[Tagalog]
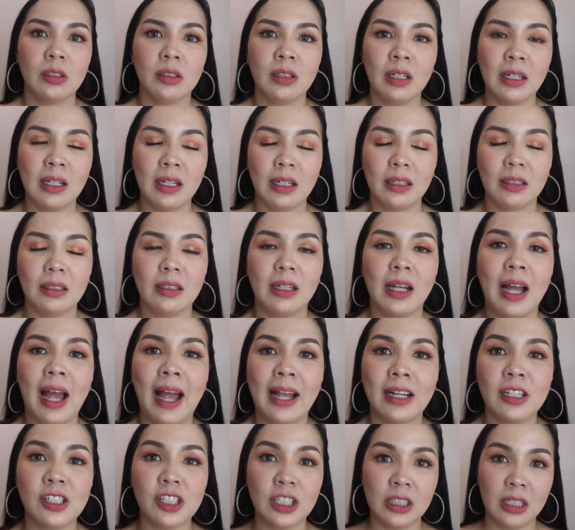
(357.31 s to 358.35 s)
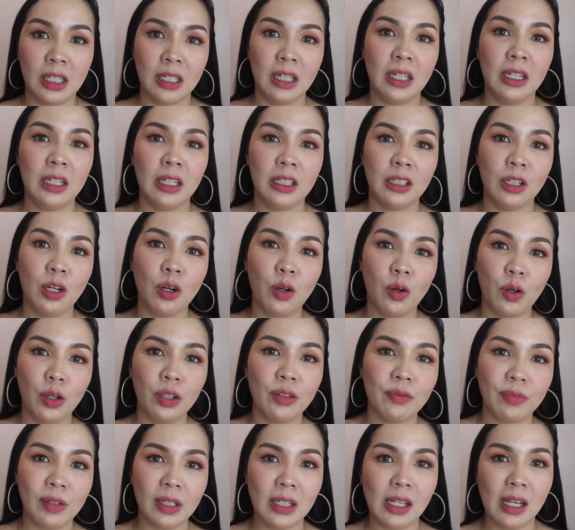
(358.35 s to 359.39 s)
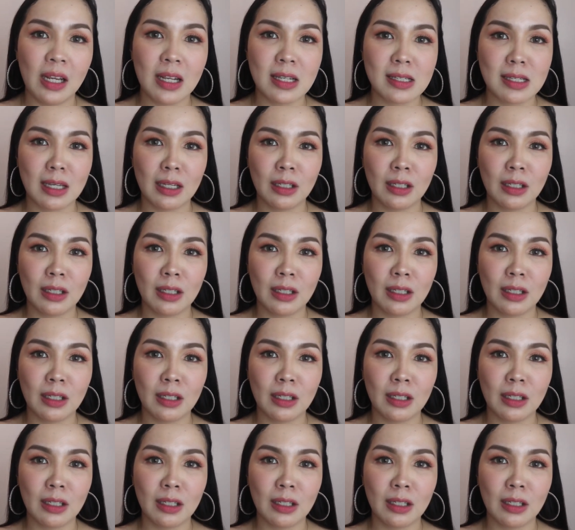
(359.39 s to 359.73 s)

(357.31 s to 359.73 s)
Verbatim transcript: nag-add siya talaga ng confidence.